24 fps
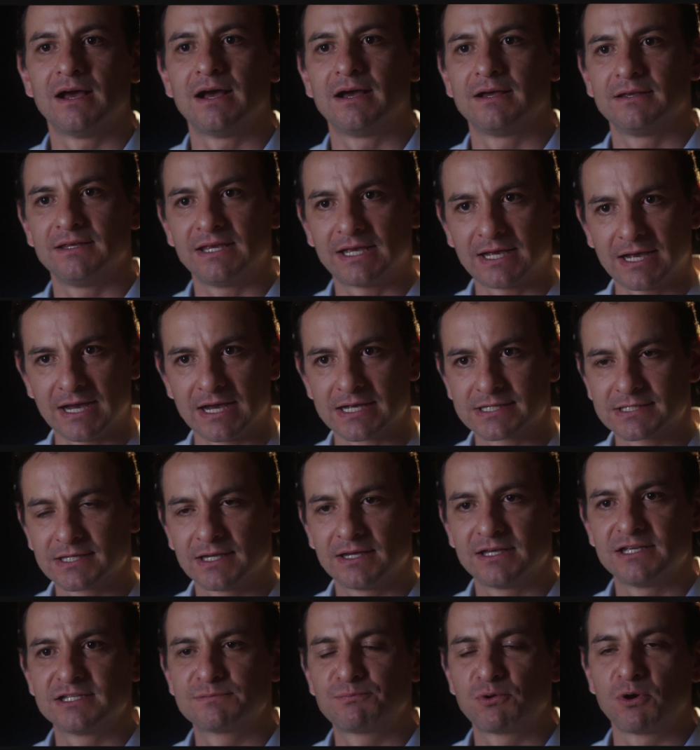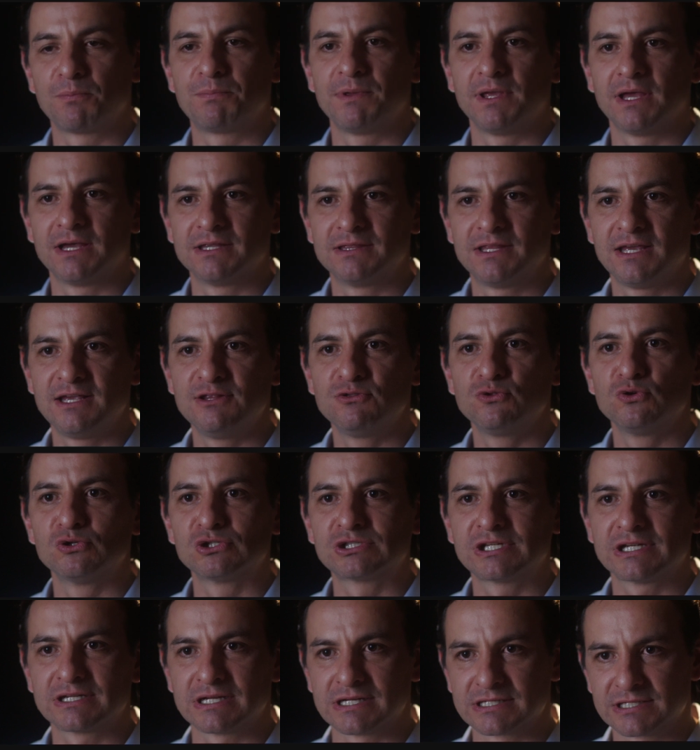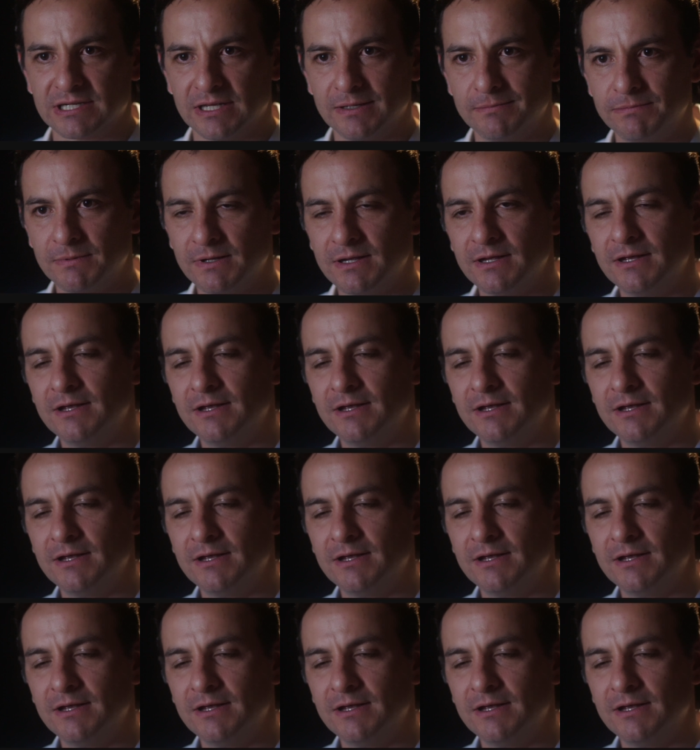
Icasa es propiedad de Industrias ACEP.